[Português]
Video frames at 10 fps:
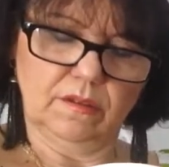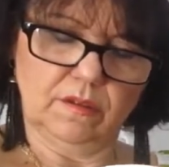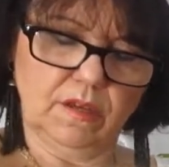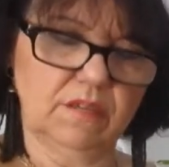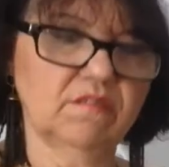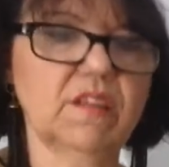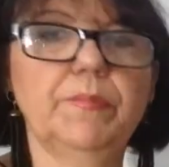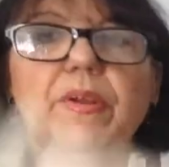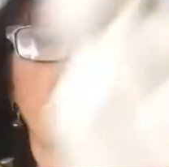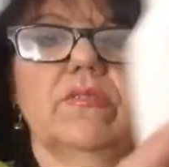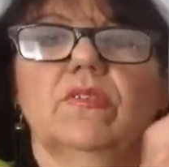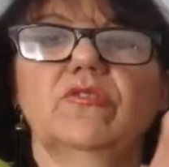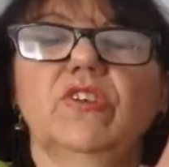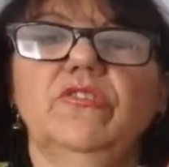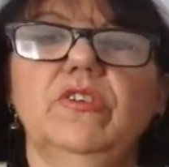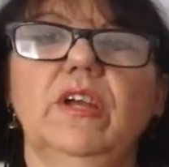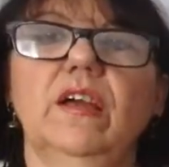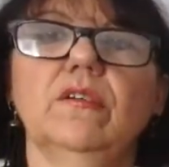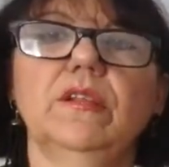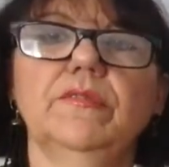Ai, não tem preço não, já
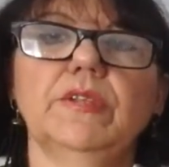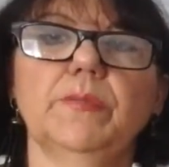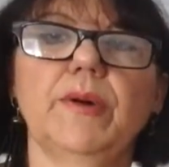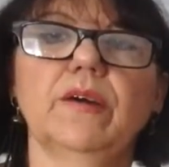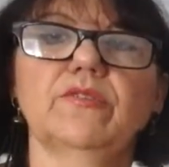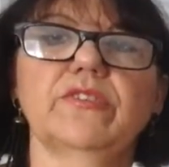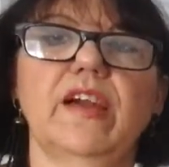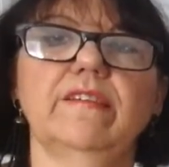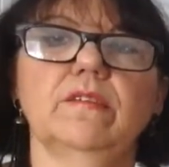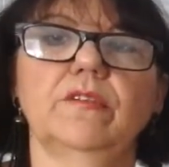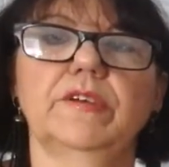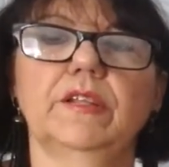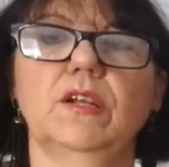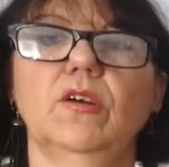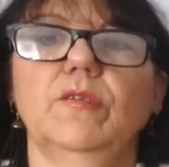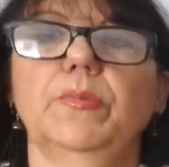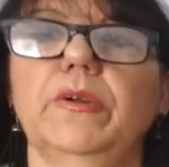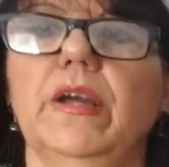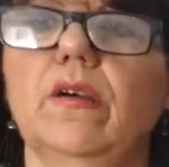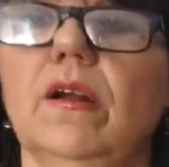tirei. Eu devo ter pago uns R$6,99
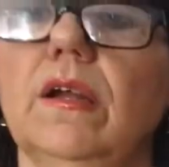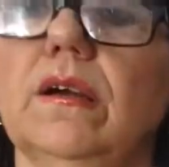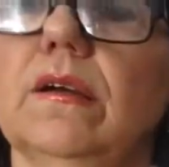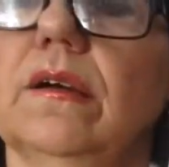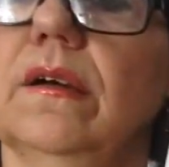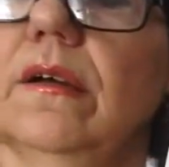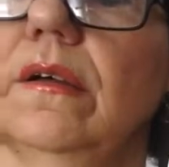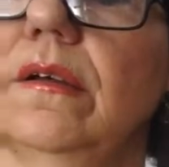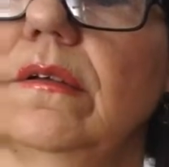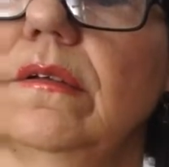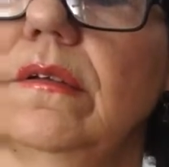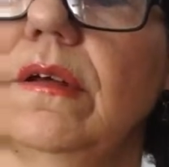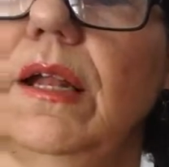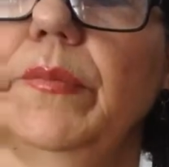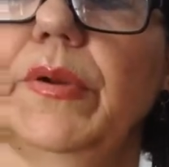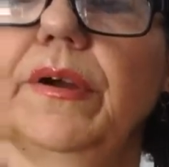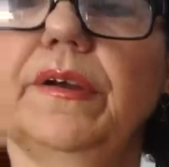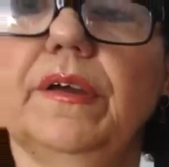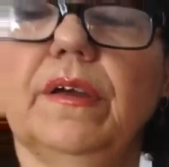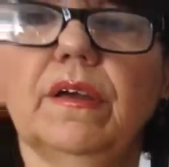por aí, olha. Ela é
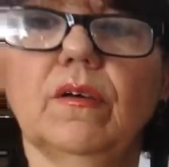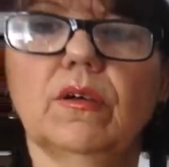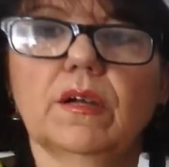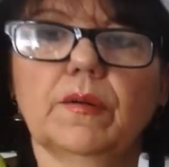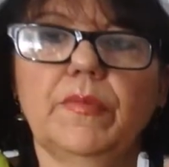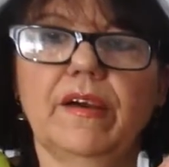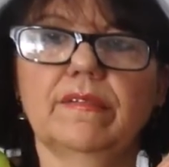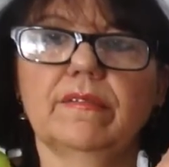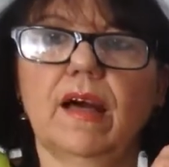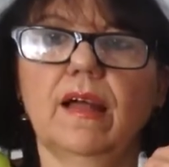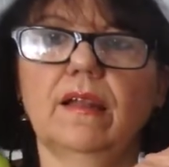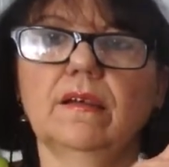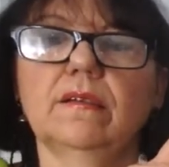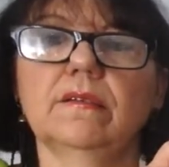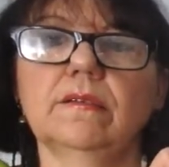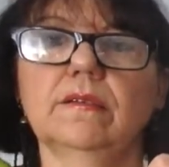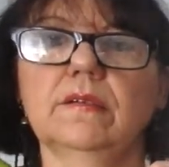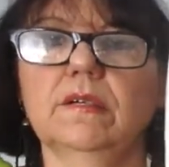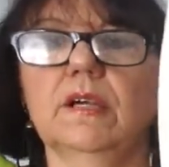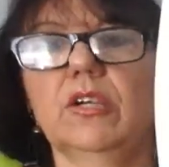branquinha, orna com a minha sala.
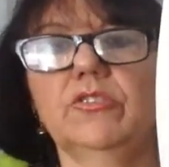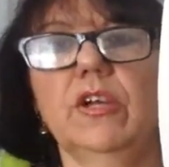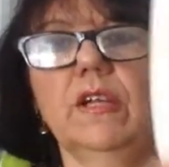Achei